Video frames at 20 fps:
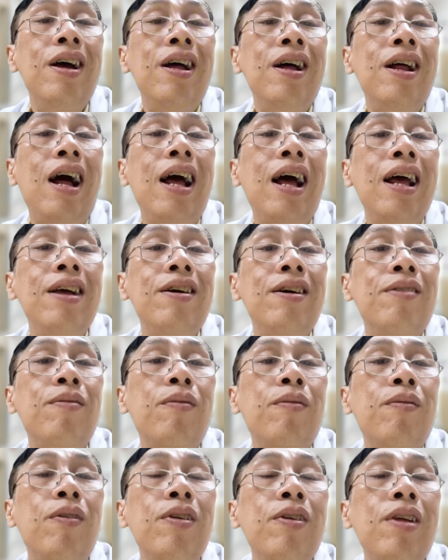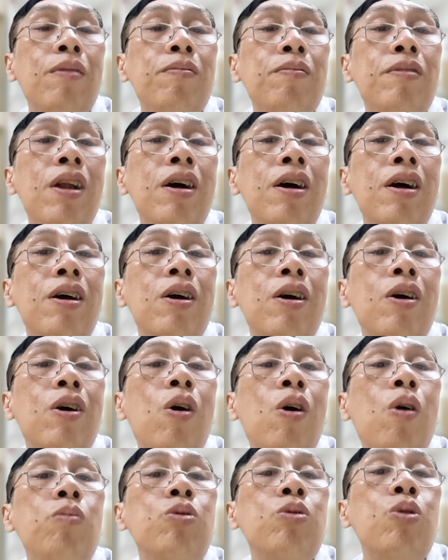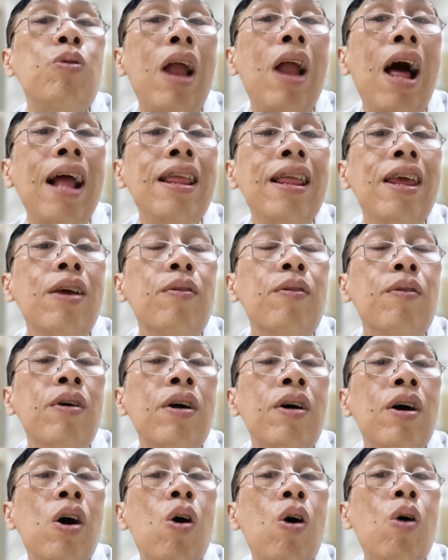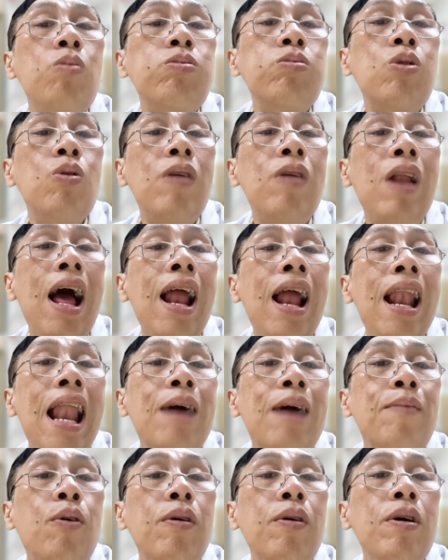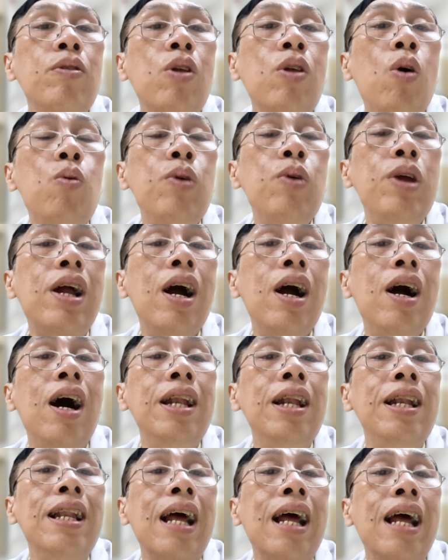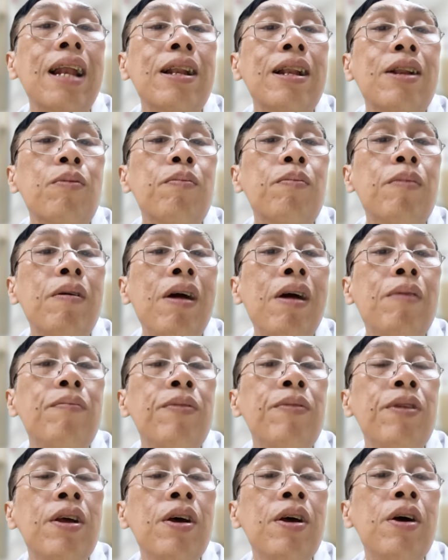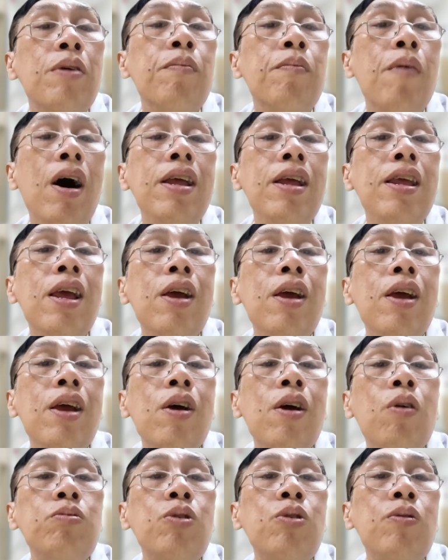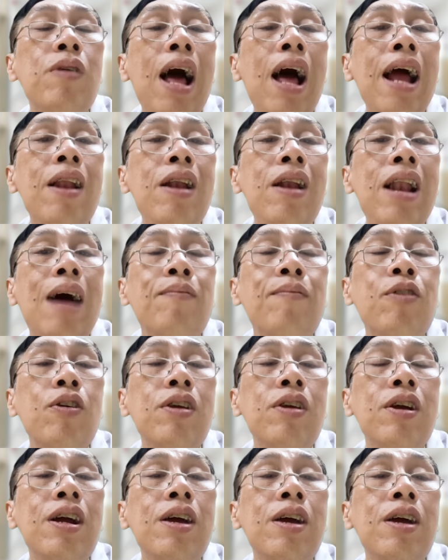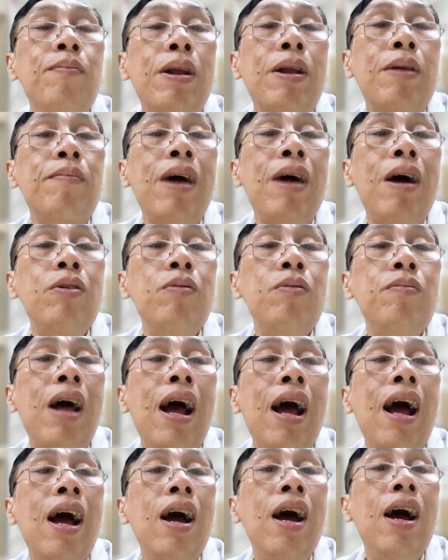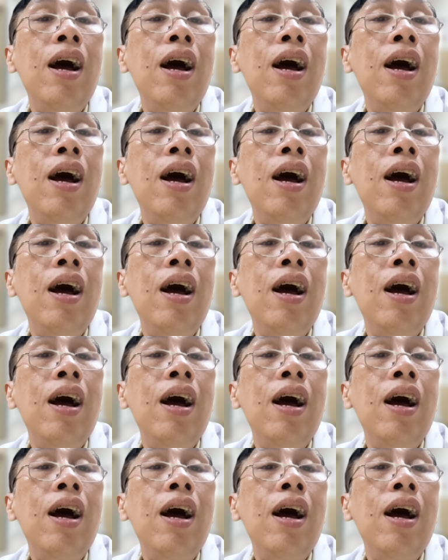Đấy, một lối sống đừng hút thuốc lá nhiều hút thuốc lá là một yếu tố nguy cơ hình thành cục máu đông bởi vì hút thuốc lá nó làm cho những cái mạch máu chúng ta